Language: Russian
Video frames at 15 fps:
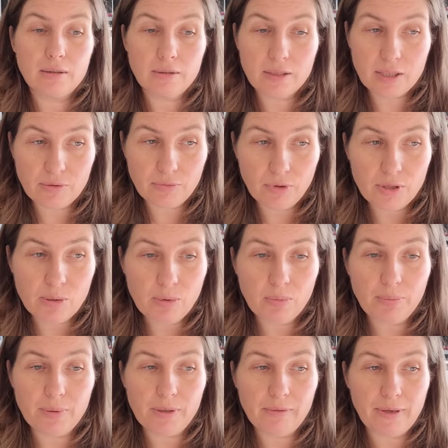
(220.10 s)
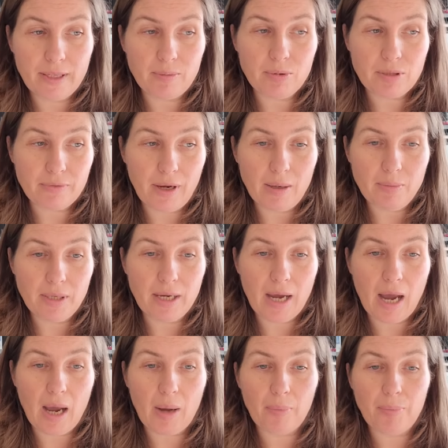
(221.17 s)
Сегодня мы поговорим с вами
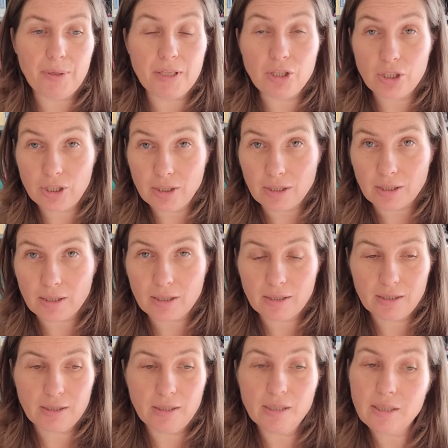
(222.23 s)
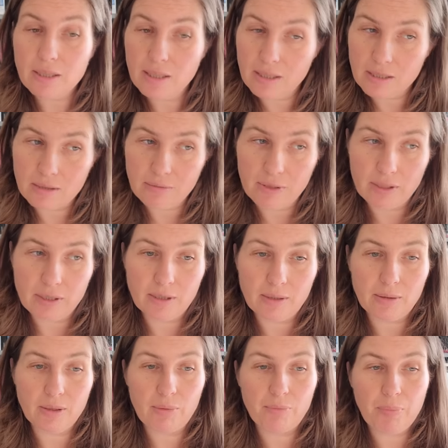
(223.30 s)
о причинах и следствиях
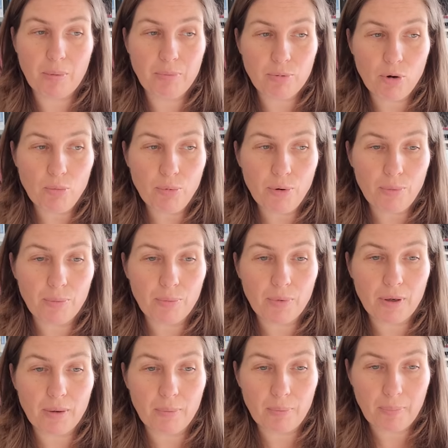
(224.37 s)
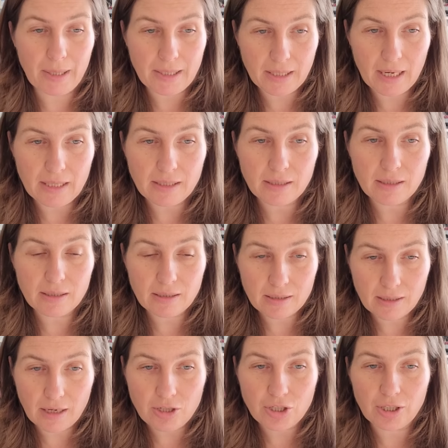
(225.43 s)
попробуем понять с
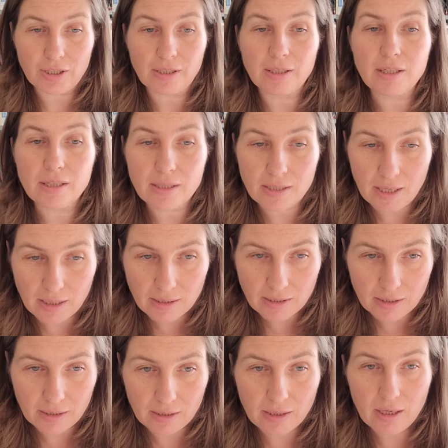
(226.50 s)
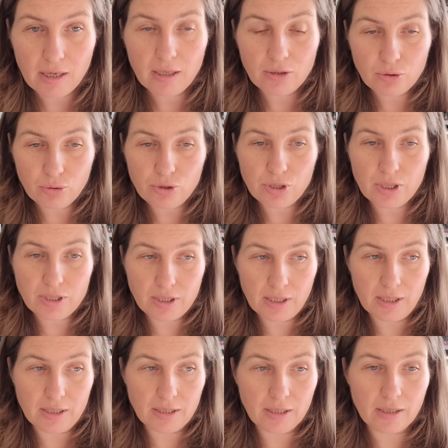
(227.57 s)
нашей христианской точки
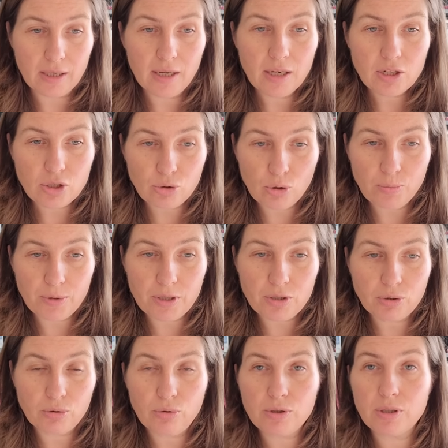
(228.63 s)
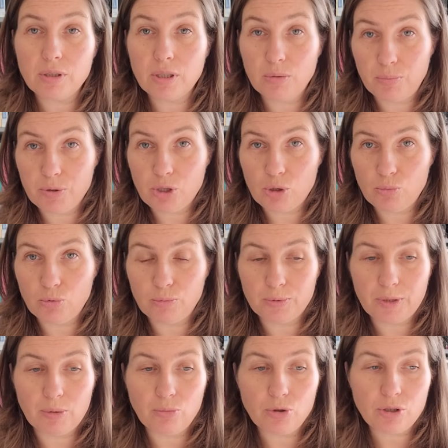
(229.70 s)
зрения, что происходит и почему. Потому